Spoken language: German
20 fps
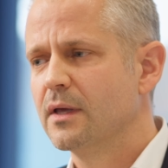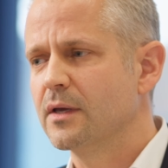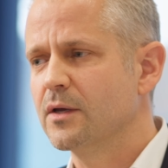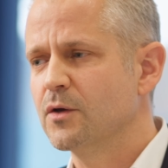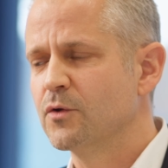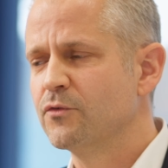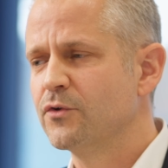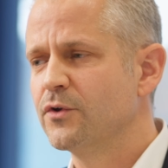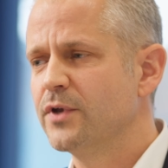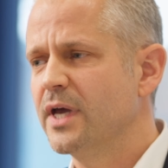
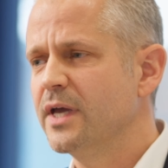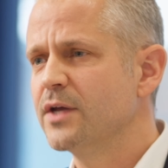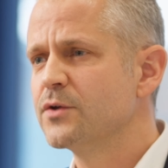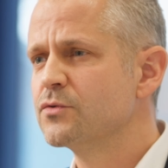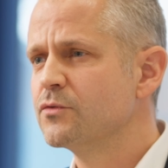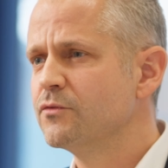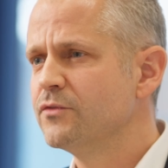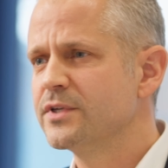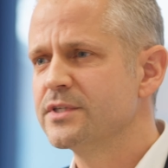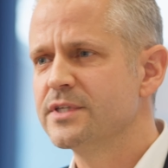Und von daher
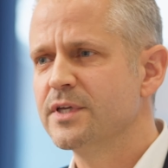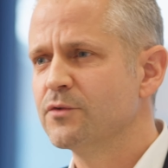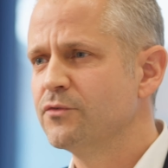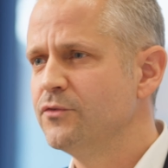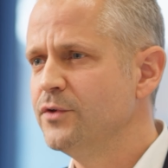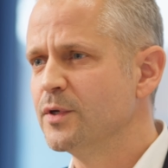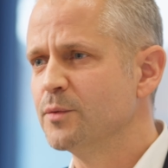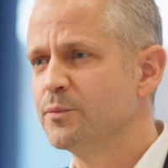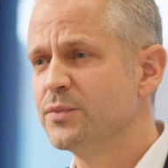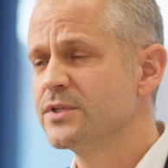tun wir sehr
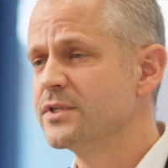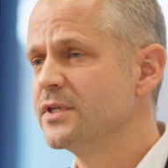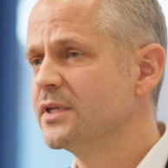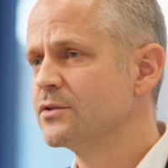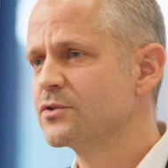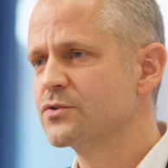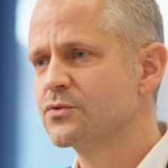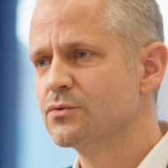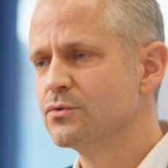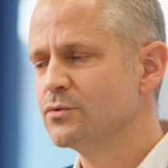viel, bis
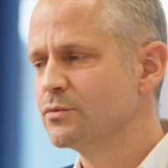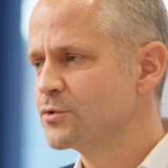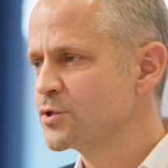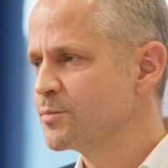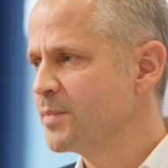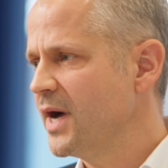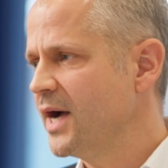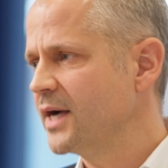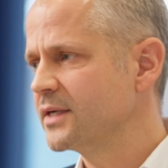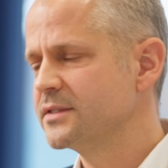hin zu
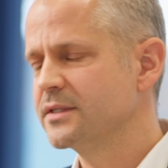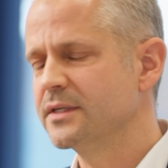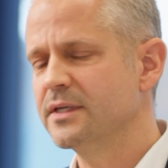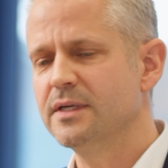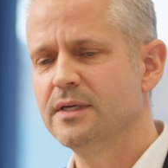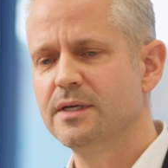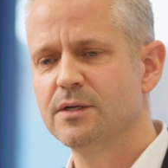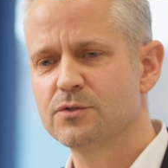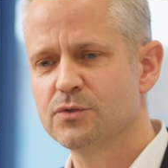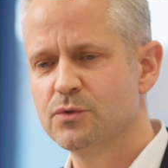
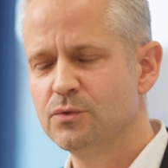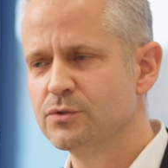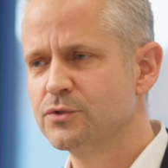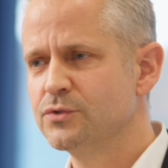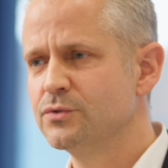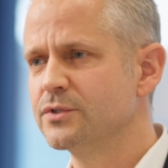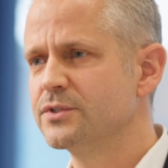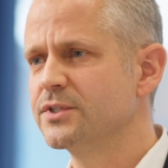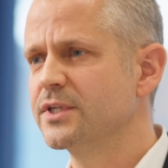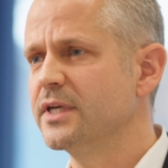Sprachtrainings,
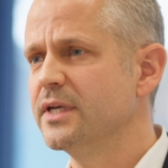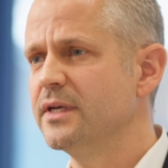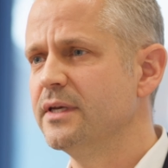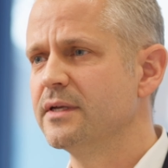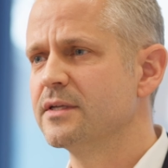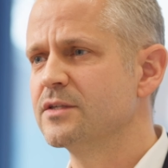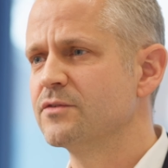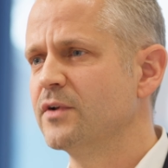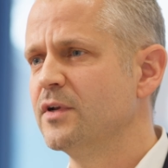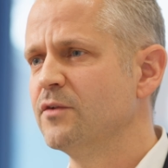
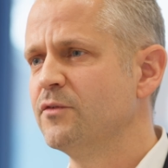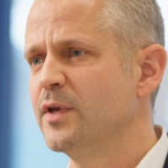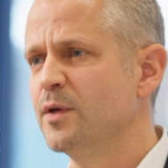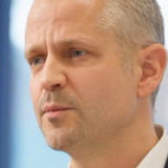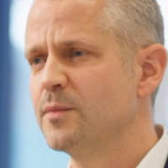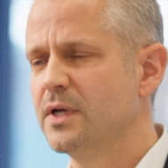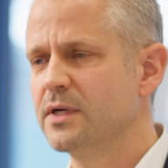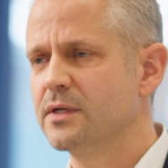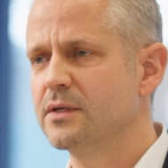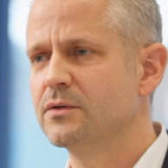Kulturtrainings, weil wir
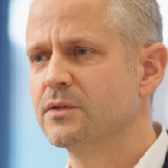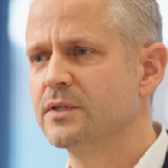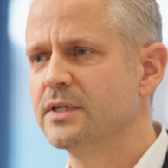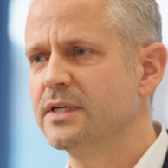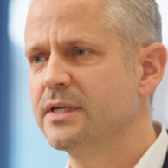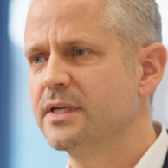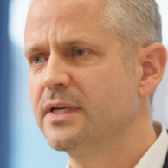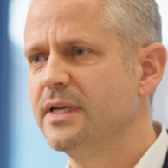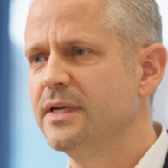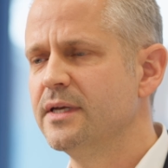eben halt auch in
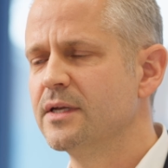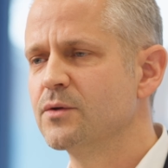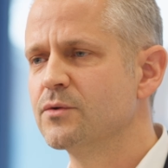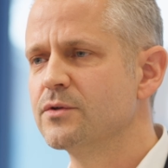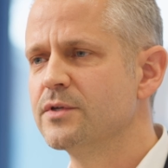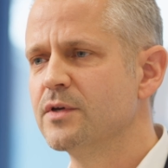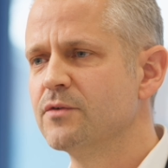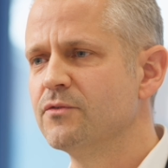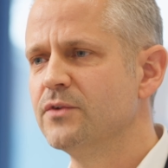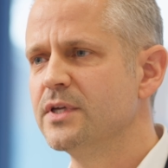anderen Ländern
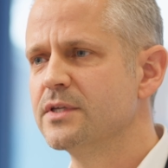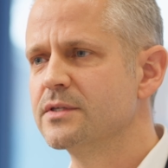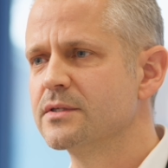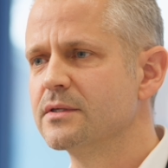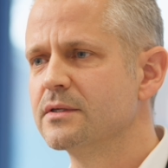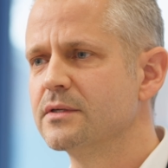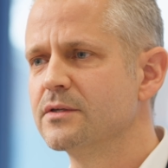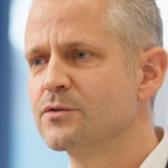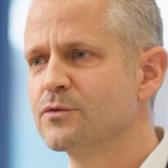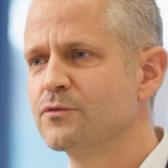unterwegs
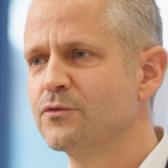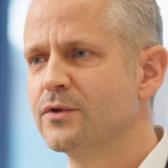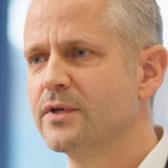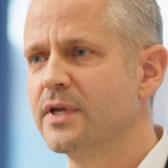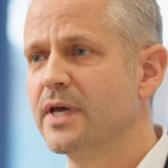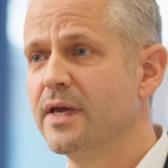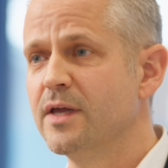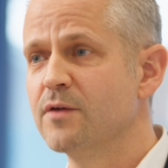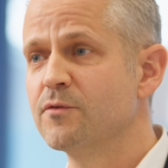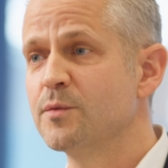sind. Also von
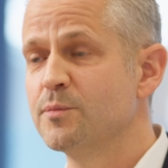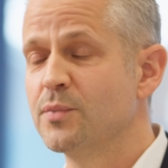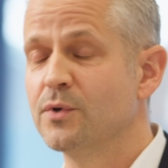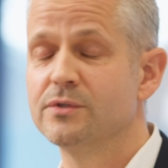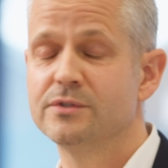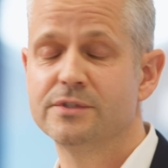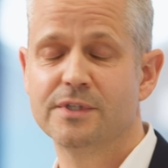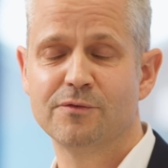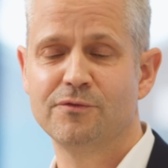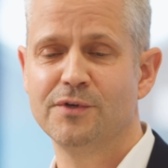daher wird bei
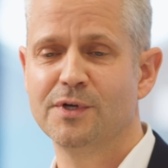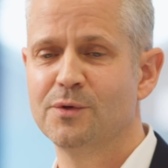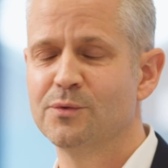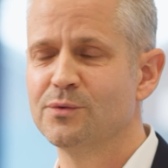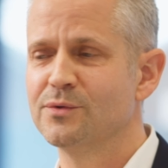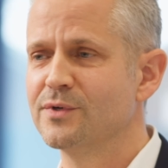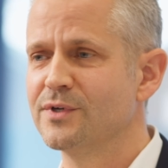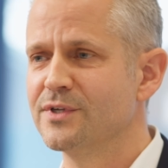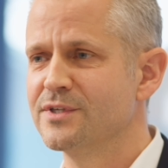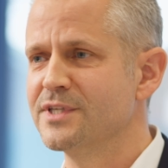uns
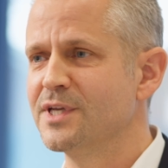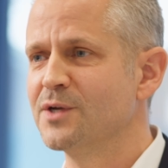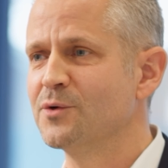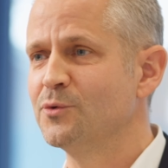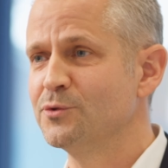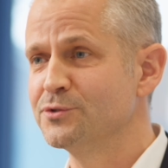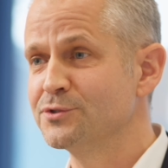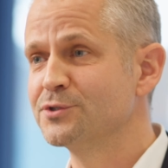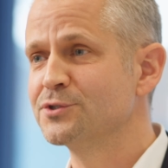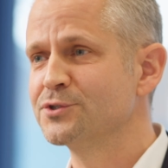Entwicklung sehr
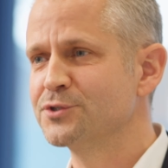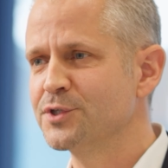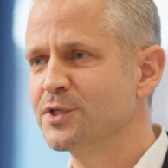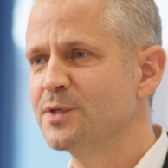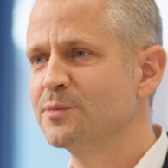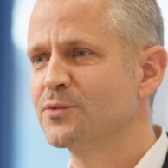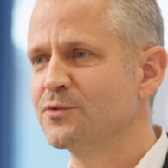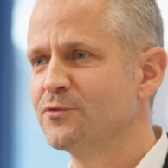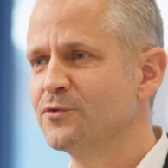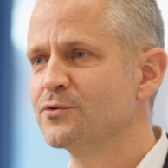groß
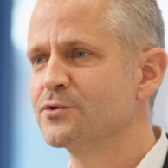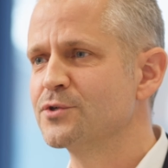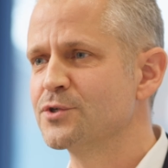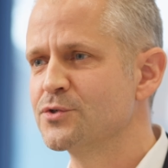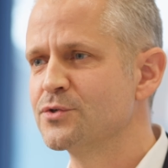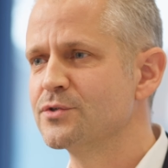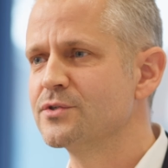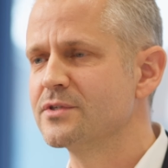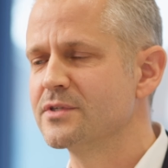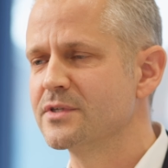geschrieben und wir
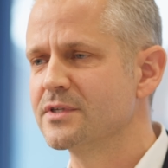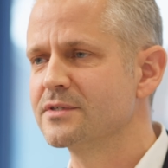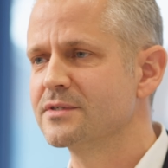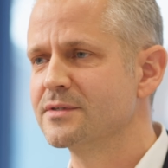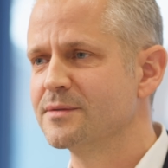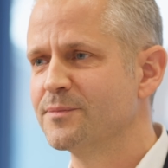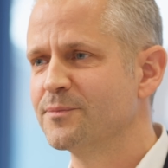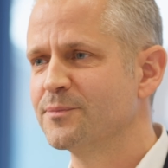unterstützen das.